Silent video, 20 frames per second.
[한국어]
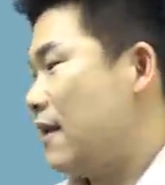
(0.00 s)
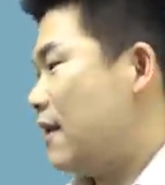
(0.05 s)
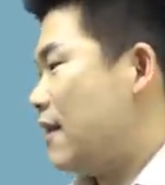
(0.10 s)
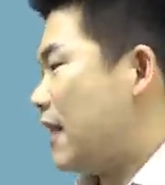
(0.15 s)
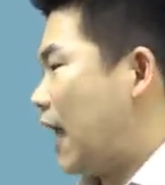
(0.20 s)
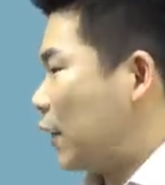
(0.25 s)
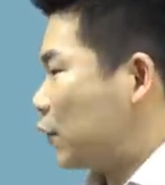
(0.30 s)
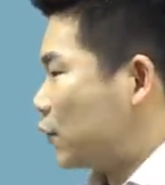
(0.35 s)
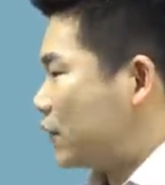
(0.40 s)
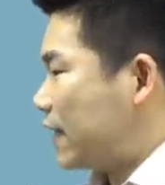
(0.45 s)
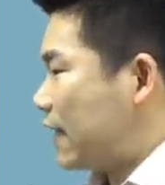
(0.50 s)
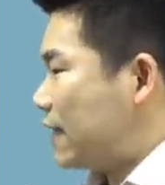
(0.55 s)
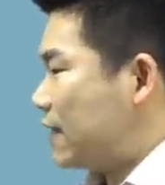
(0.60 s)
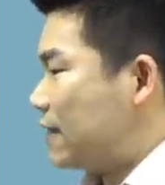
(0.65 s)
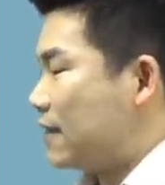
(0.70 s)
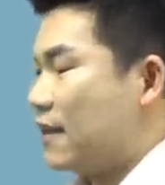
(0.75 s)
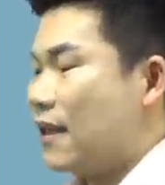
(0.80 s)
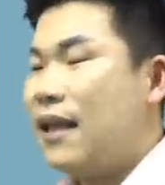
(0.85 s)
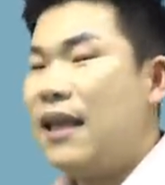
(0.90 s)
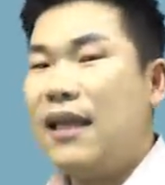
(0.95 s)

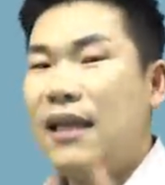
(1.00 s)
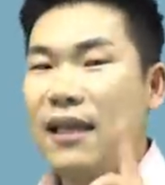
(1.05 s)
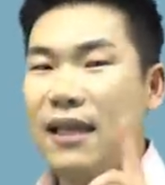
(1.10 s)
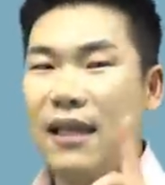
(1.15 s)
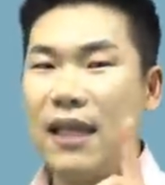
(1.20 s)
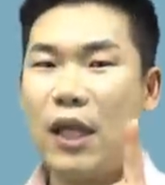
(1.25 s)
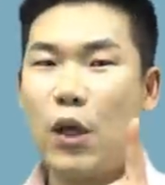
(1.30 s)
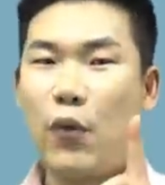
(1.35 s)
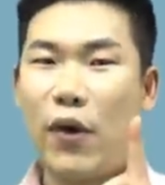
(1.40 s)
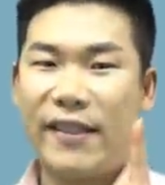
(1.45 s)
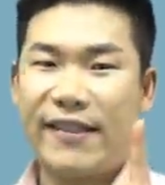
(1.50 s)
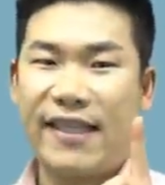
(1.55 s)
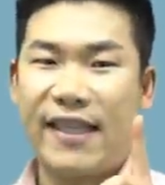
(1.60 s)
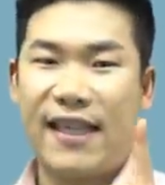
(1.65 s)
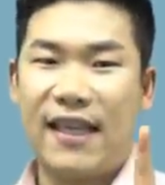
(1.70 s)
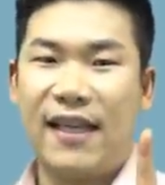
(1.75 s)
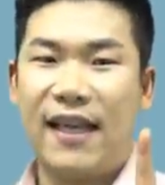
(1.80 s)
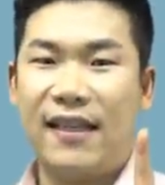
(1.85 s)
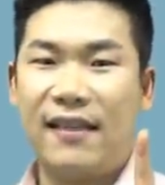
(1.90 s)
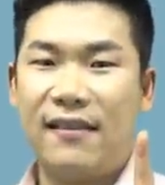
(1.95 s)
양도세는 1과세
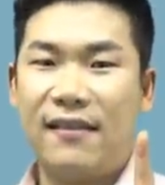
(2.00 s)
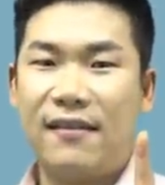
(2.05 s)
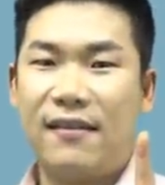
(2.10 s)
기간,